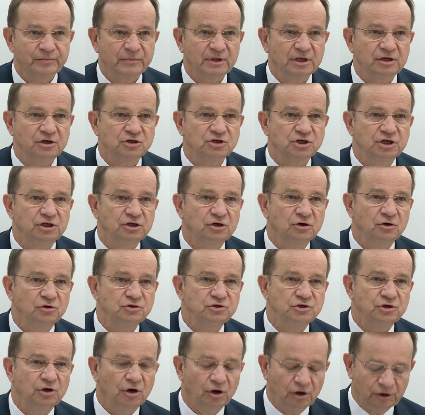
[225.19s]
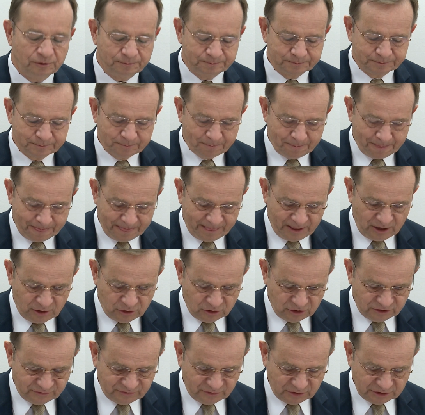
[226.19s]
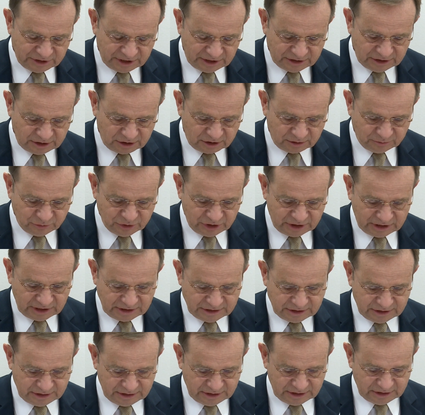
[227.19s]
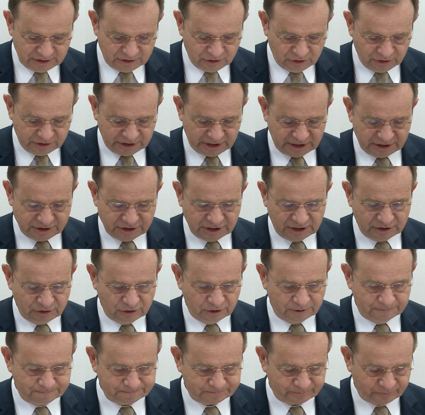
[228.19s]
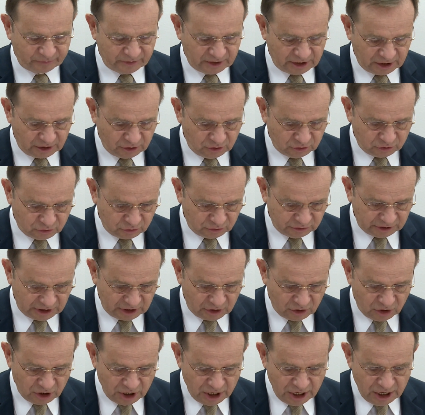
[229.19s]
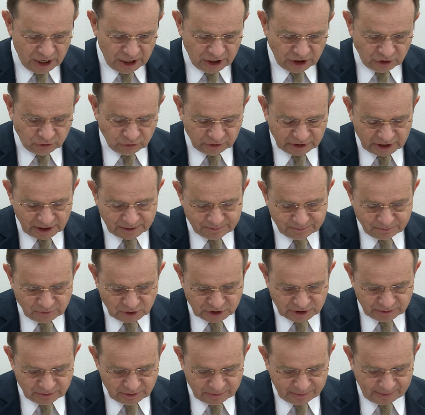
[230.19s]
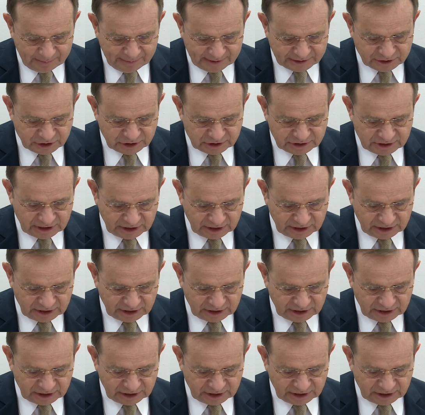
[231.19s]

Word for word: jeżeli chodzi o mm, rozwiązanie komunikacyjne dotarcia do mm, tego trudnego. I tutaj możemy popatrzeć